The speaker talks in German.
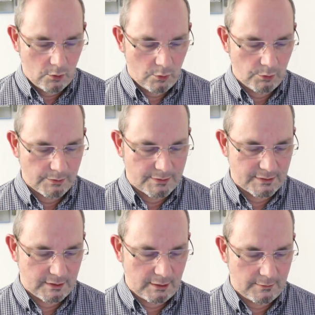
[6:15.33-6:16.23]

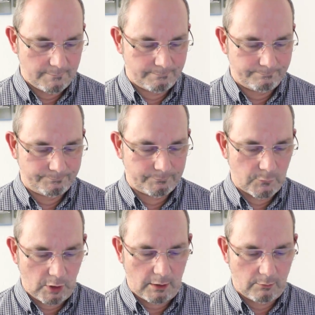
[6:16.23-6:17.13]
Und ähm,
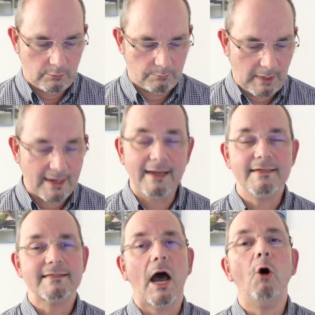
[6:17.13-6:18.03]
ja, man kann
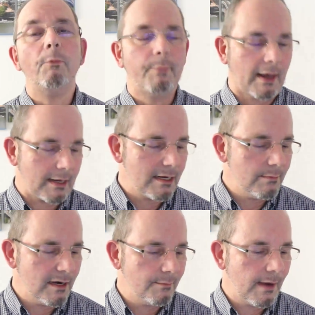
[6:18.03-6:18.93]
es auch per
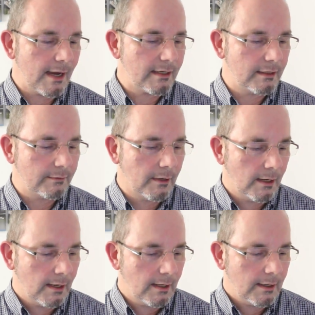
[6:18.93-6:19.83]
E-Mail machen
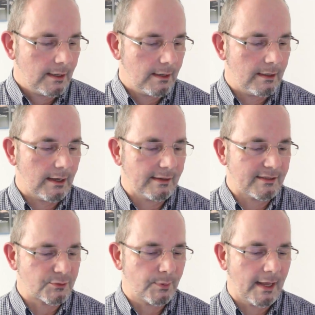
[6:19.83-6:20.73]
äh, an
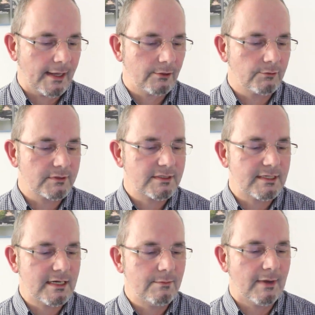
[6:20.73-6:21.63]
das
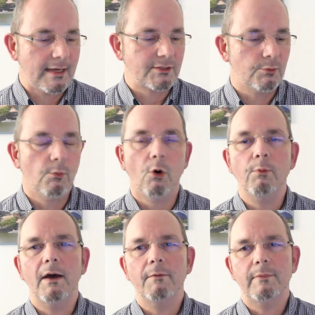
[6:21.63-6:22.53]
Planungsteam at
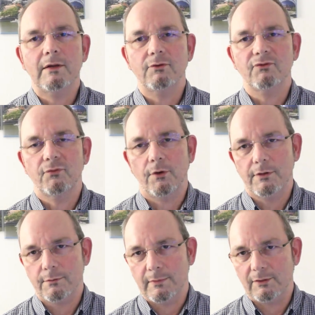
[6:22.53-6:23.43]

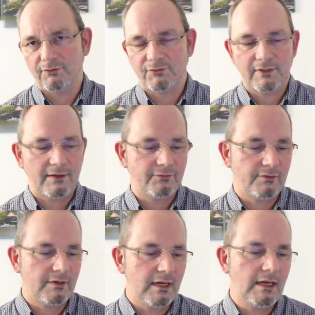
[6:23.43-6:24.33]

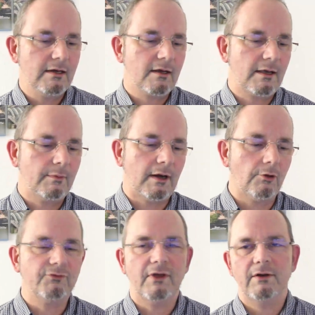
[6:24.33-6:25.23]
moba-freunde-treffen.de. Da kann man
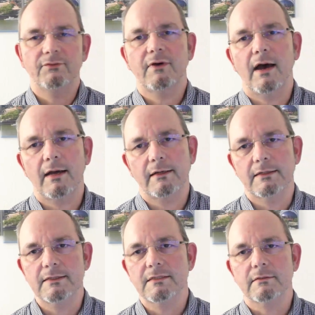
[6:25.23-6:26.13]
auch seine Fragen
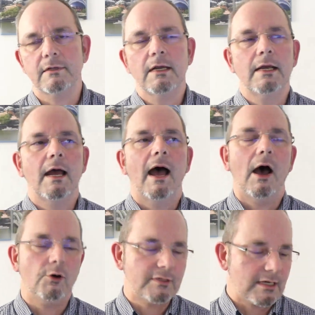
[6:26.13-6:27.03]
richten.
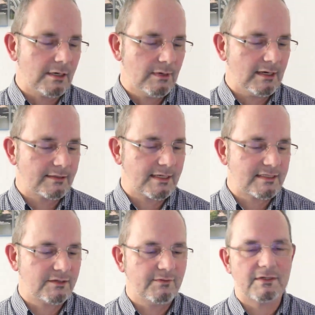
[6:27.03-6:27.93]
Auch die
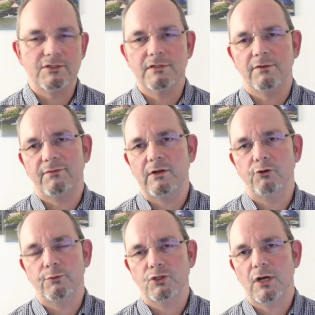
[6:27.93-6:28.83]
E-Mail-Adresse werde ich in der
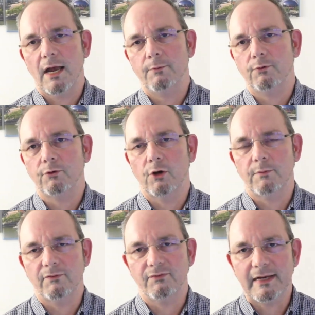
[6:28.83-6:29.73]
Videobeschreibung
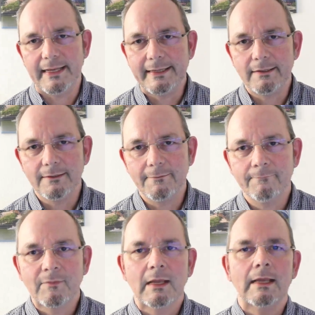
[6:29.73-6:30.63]
nochmal verlinken.